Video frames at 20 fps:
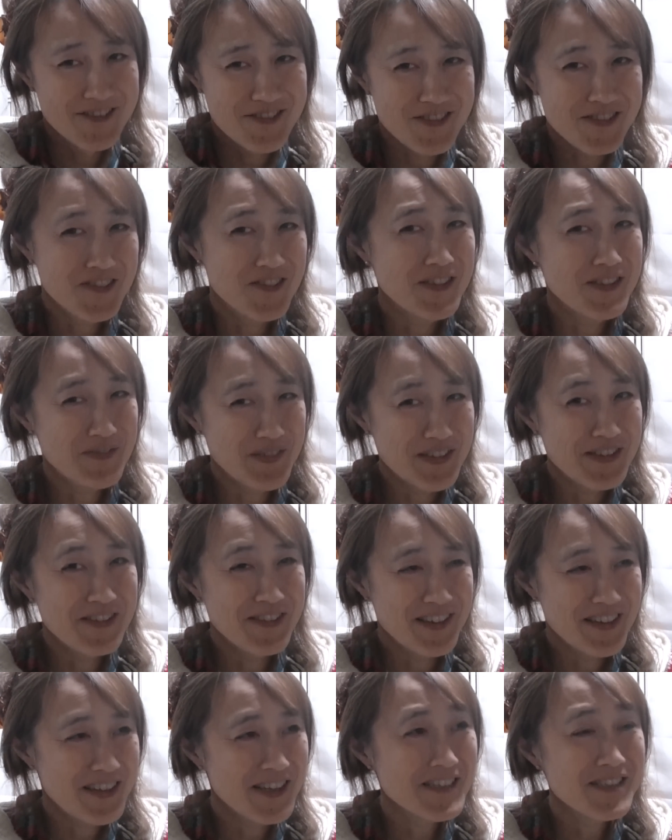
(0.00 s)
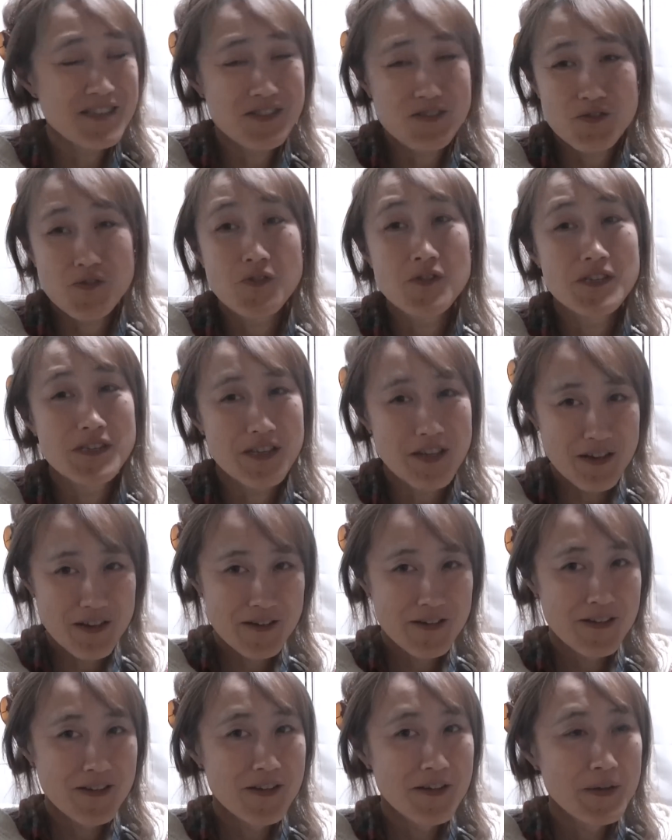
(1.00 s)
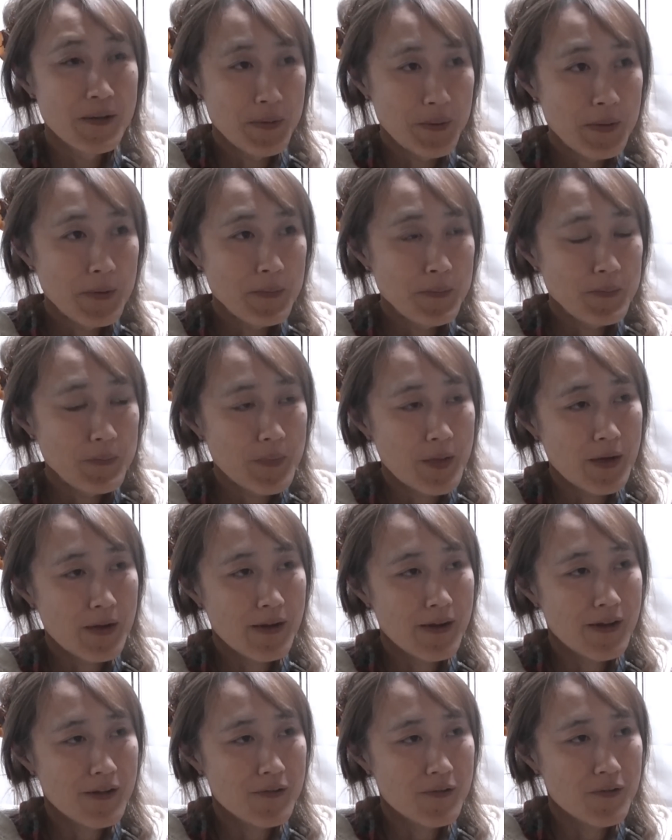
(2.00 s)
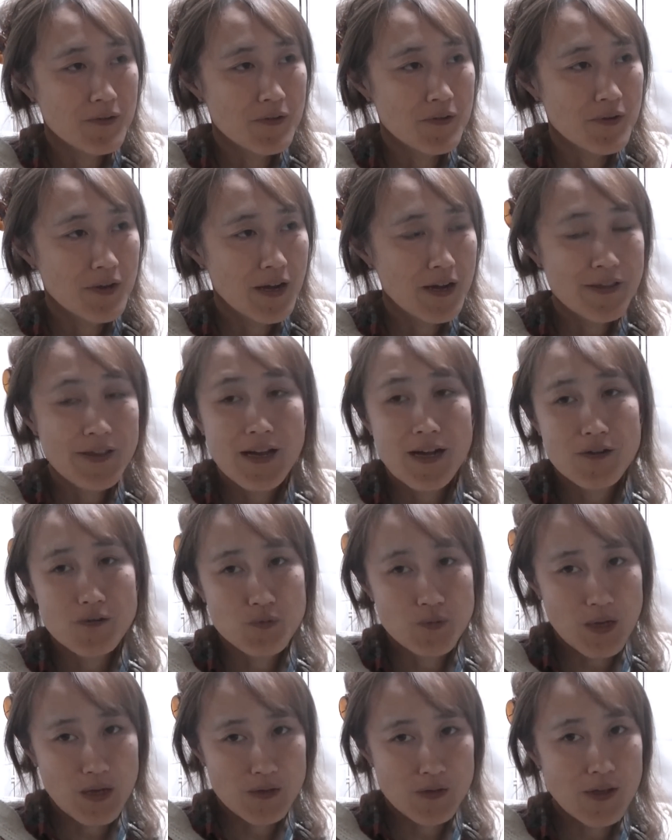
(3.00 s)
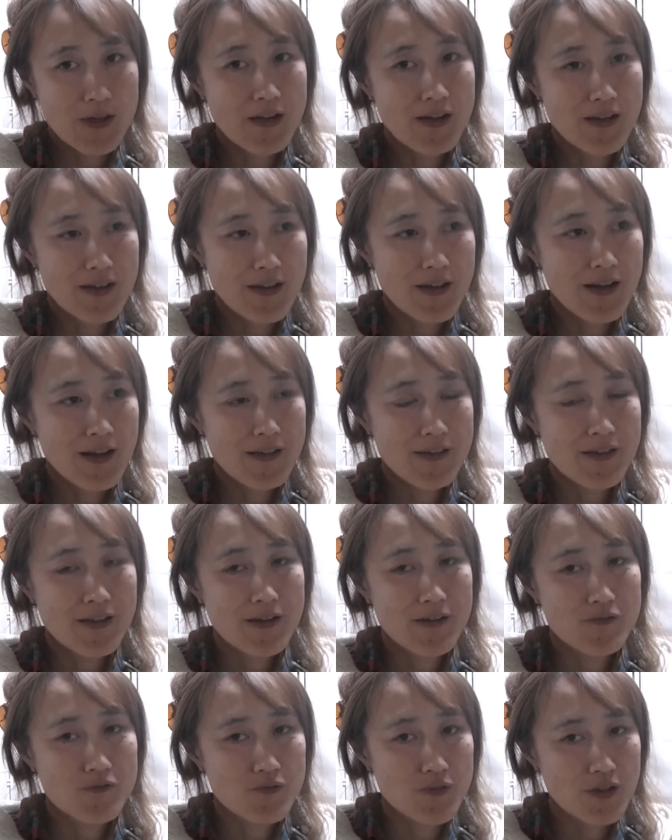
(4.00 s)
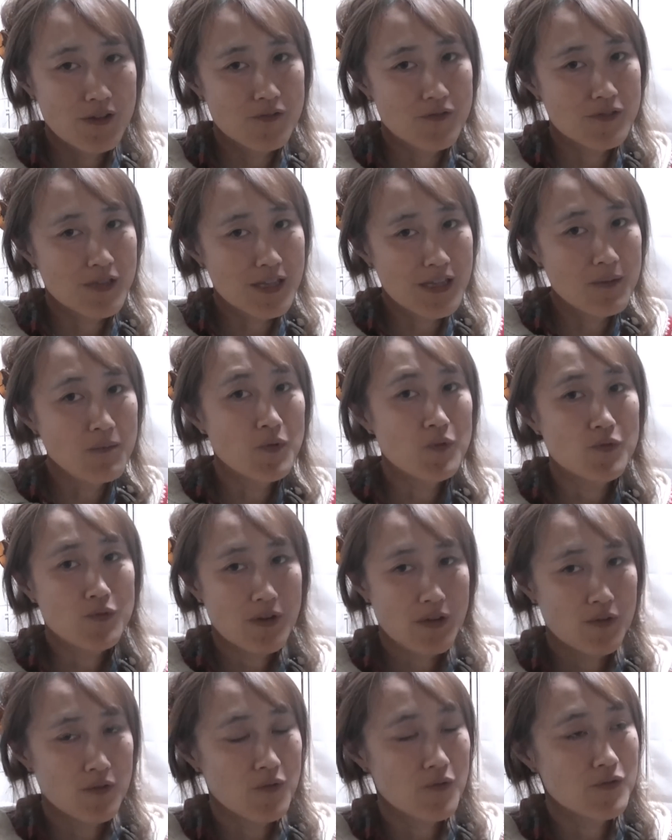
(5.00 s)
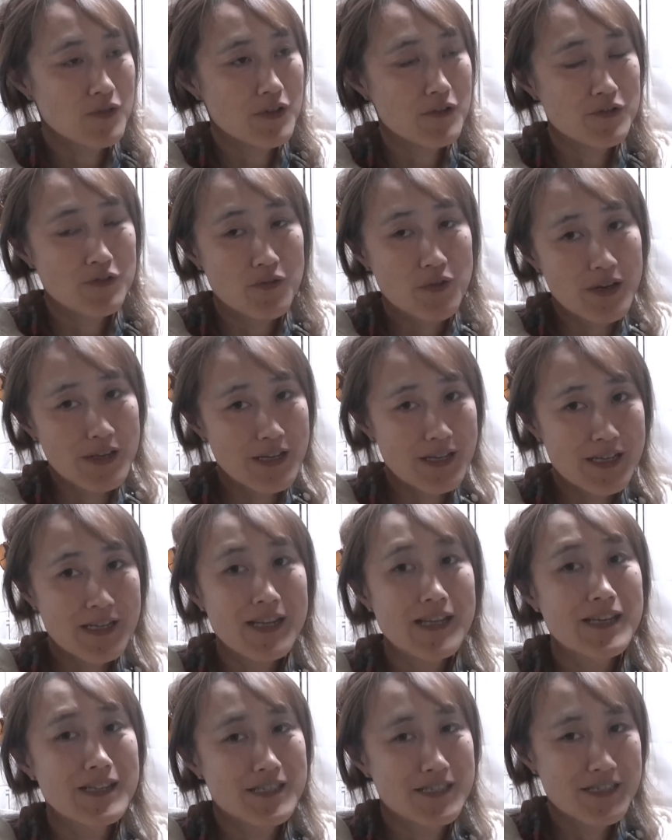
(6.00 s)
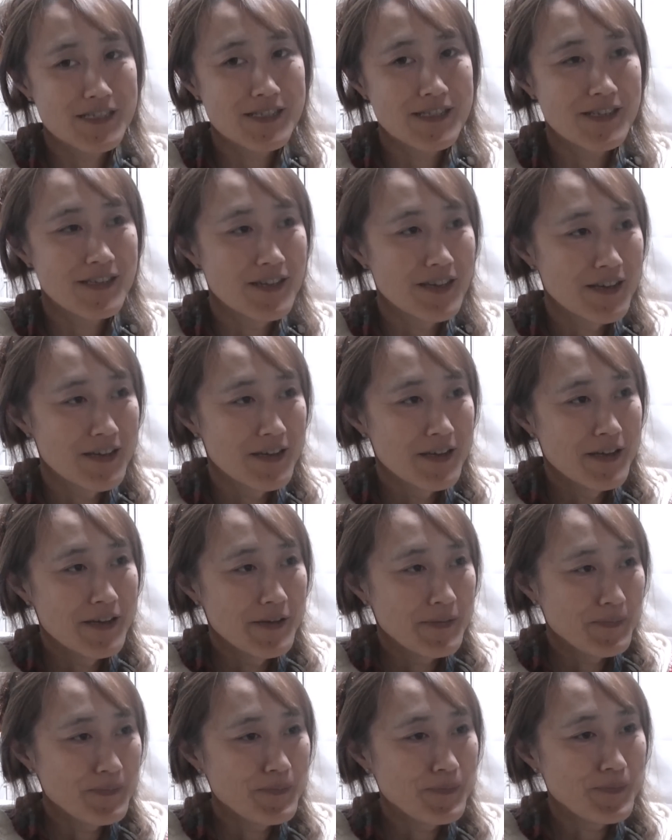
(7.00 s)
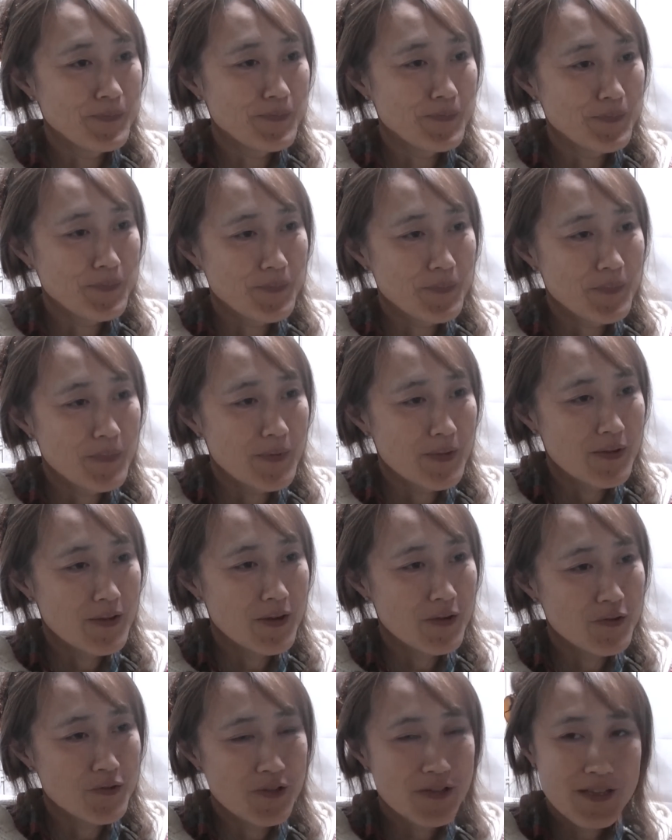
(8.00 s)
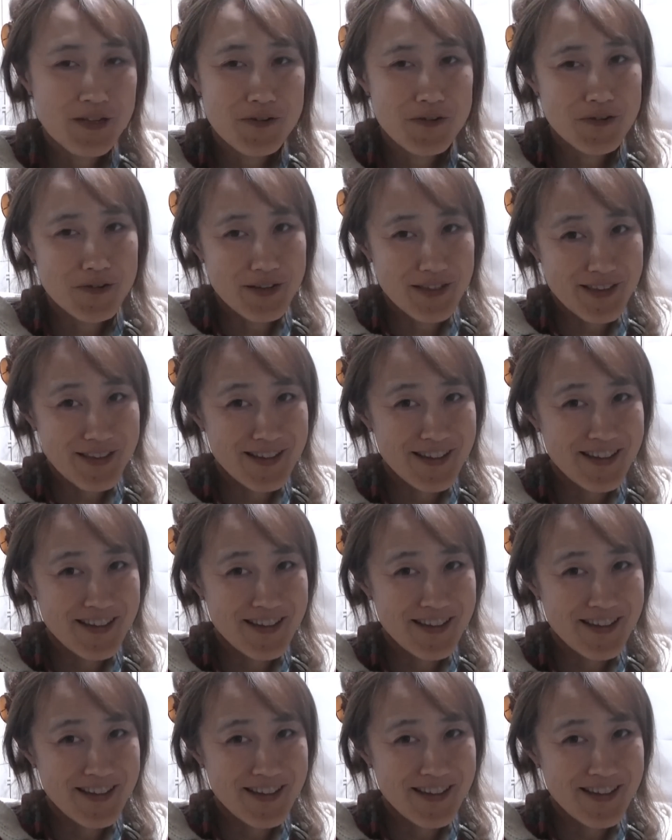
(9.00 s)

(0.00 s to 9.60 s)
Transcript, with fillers: 普通の時でもいいよね景色すごいいいねなんかあの花博の後やから花博のあの建物とか残ってるしお花綺麗し、うん、今度行ってこようかな